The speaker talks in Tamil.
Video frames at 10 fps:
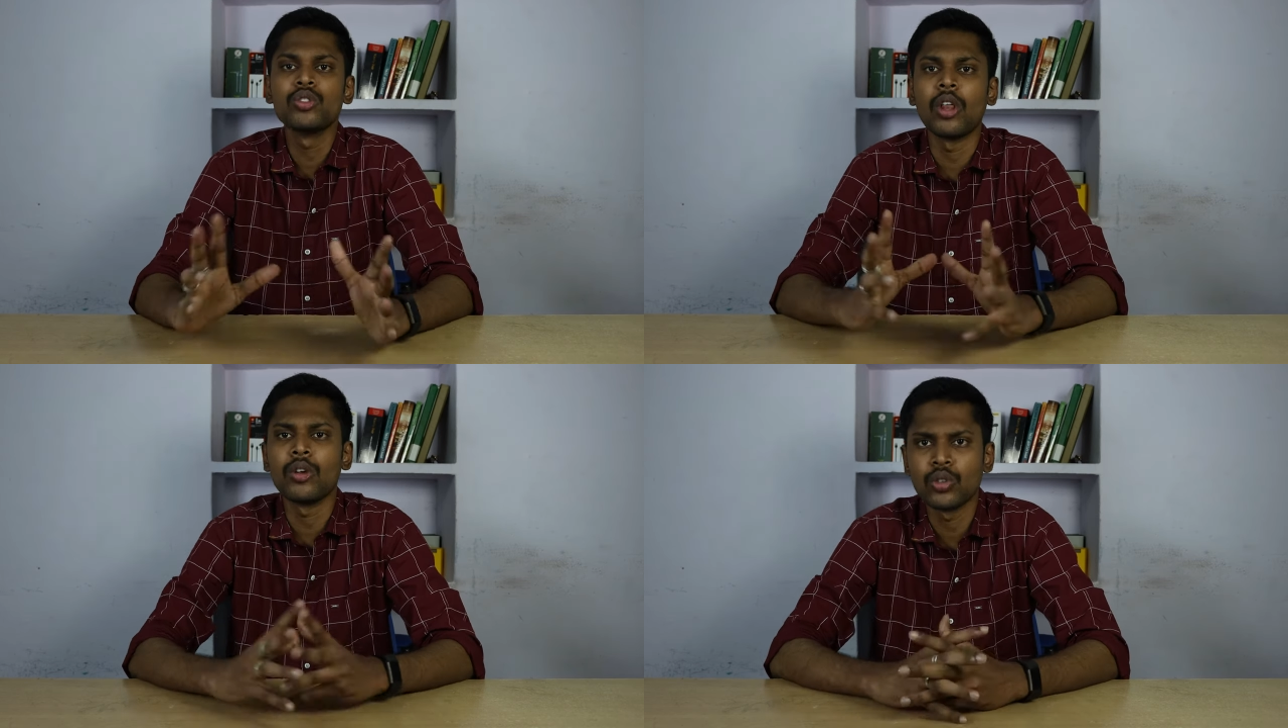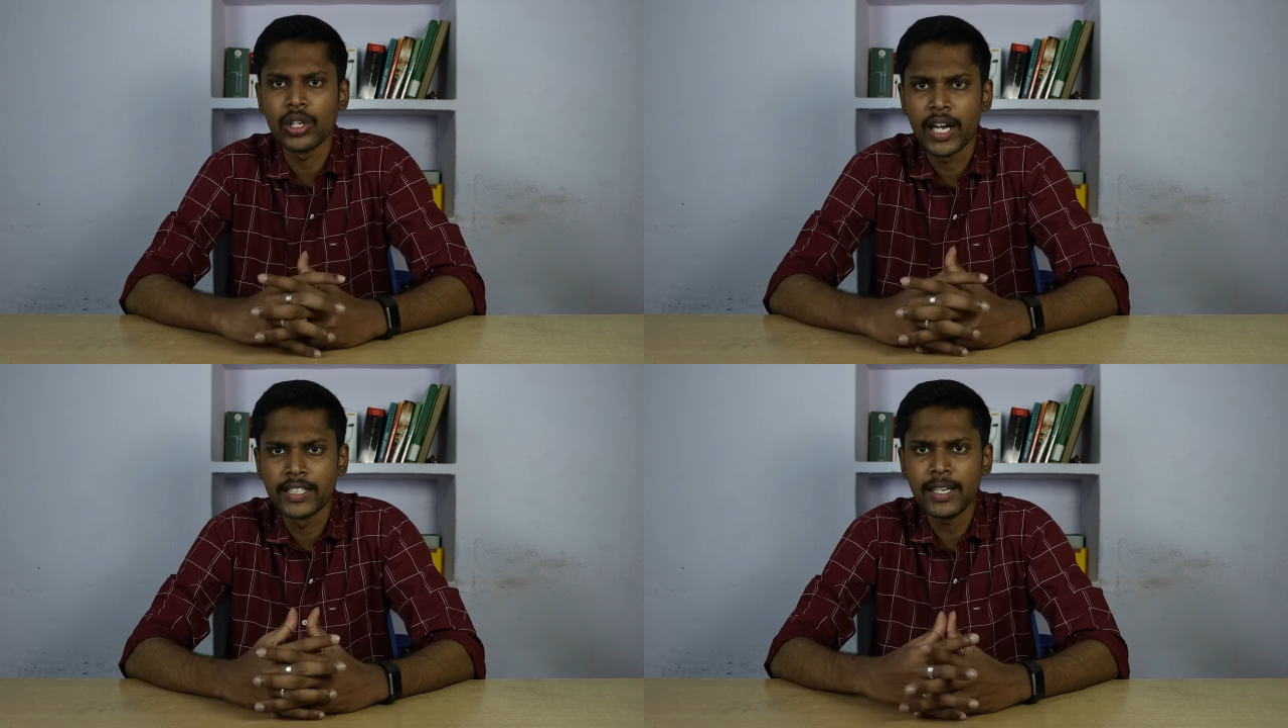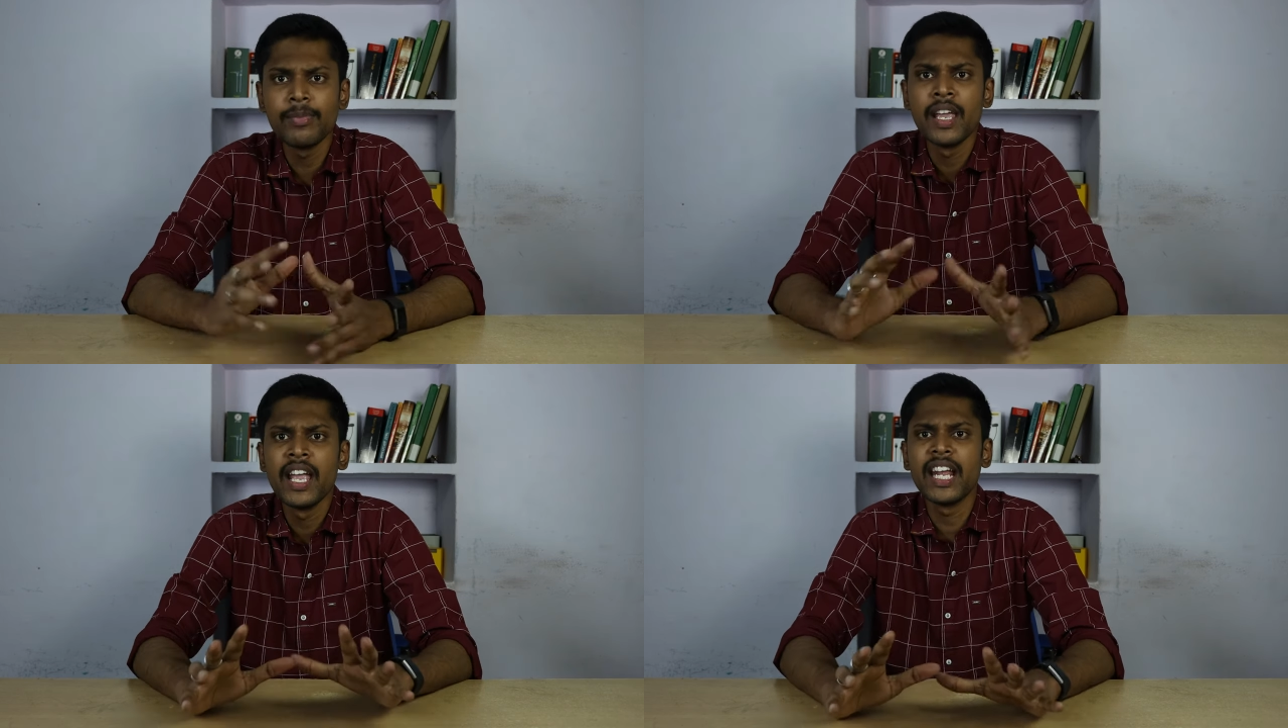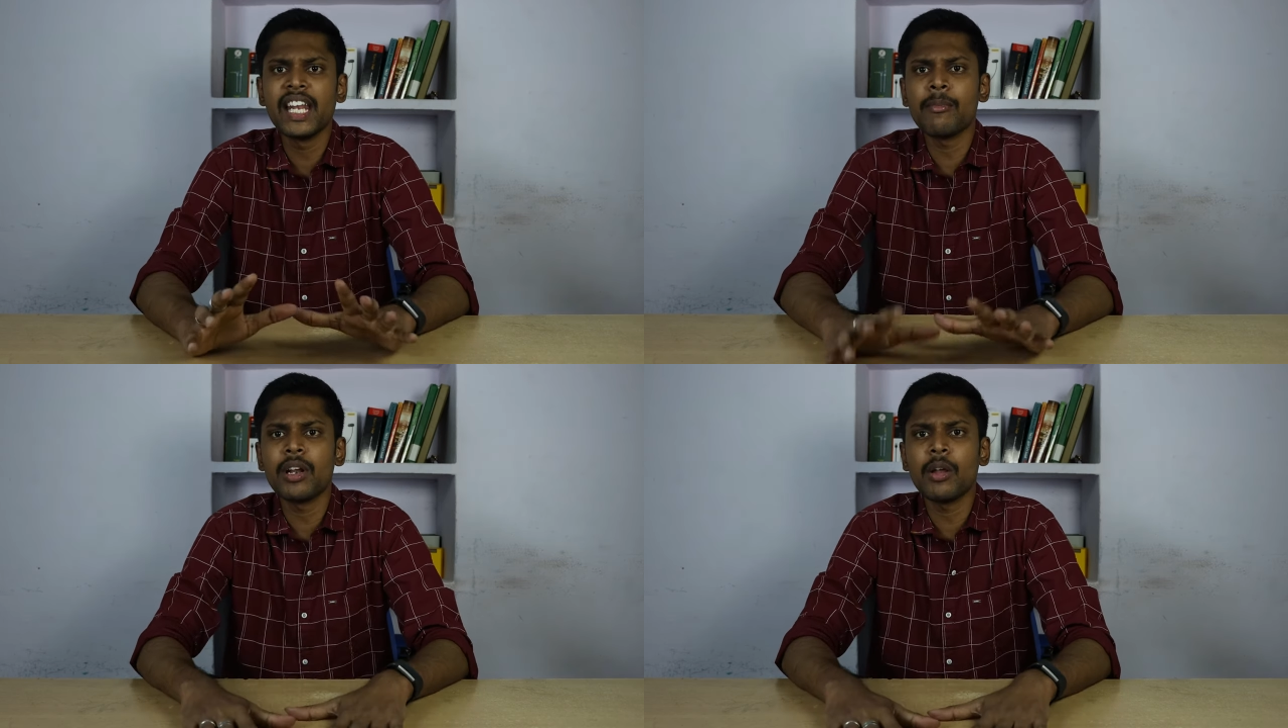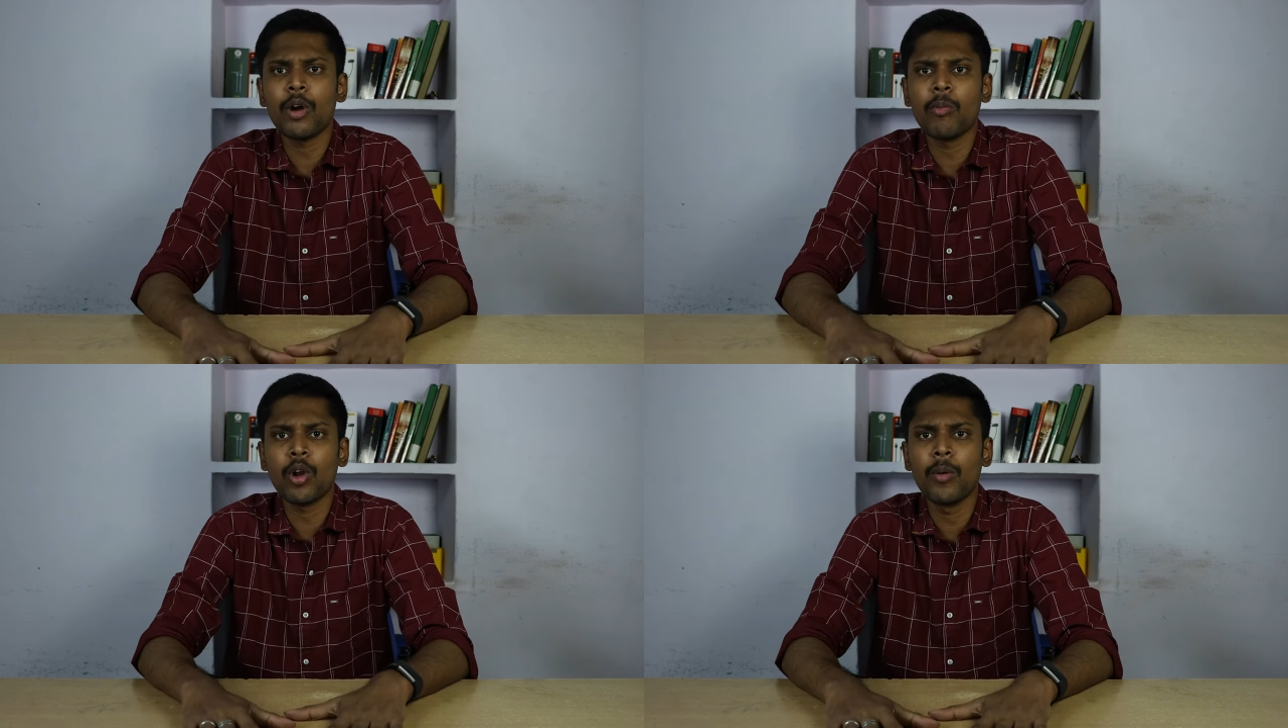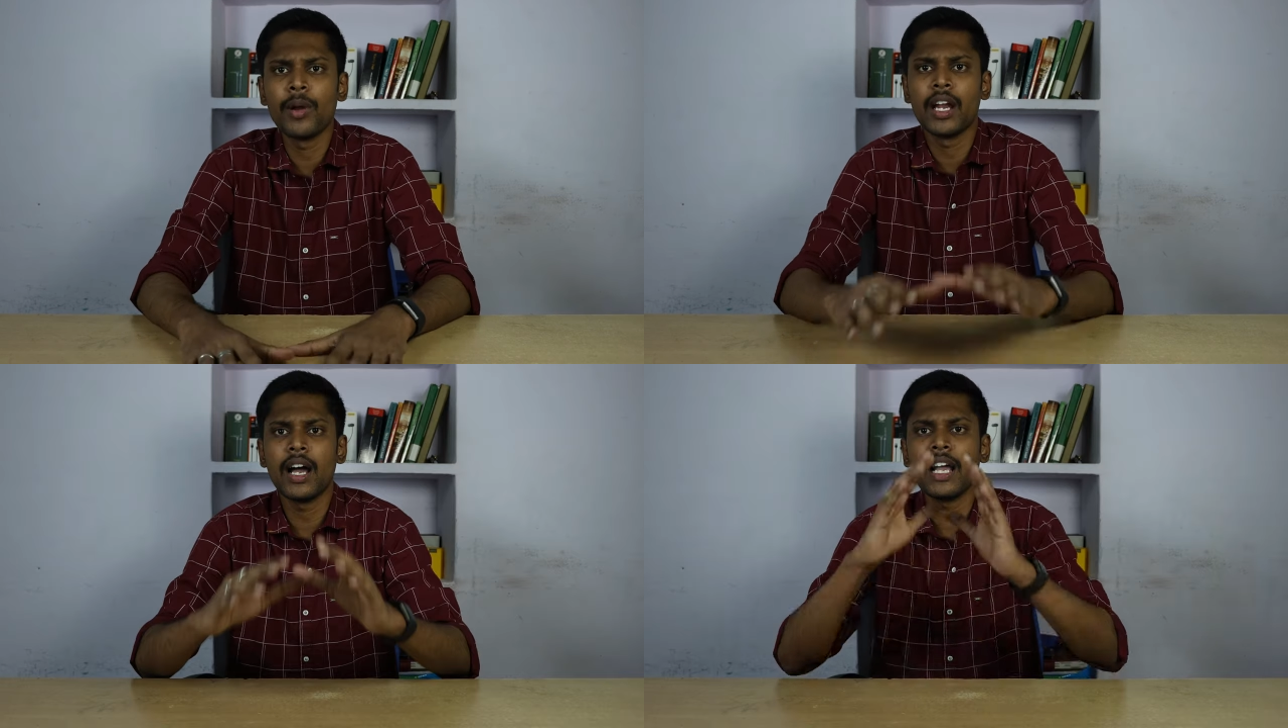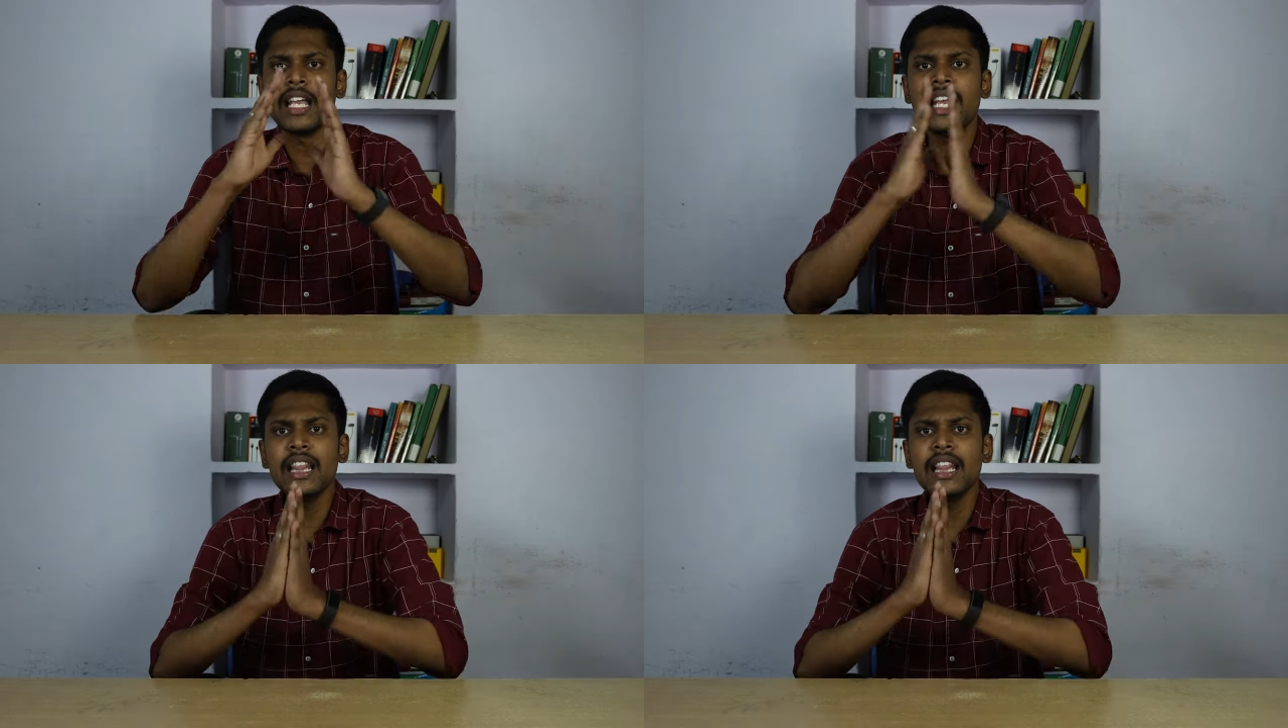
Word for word: ஸோ அதுக்கும் சொல்லியாச்சு இன்றைக்கி நம்ம என்ன பார்க்க போகிறோம் அப்படின்னா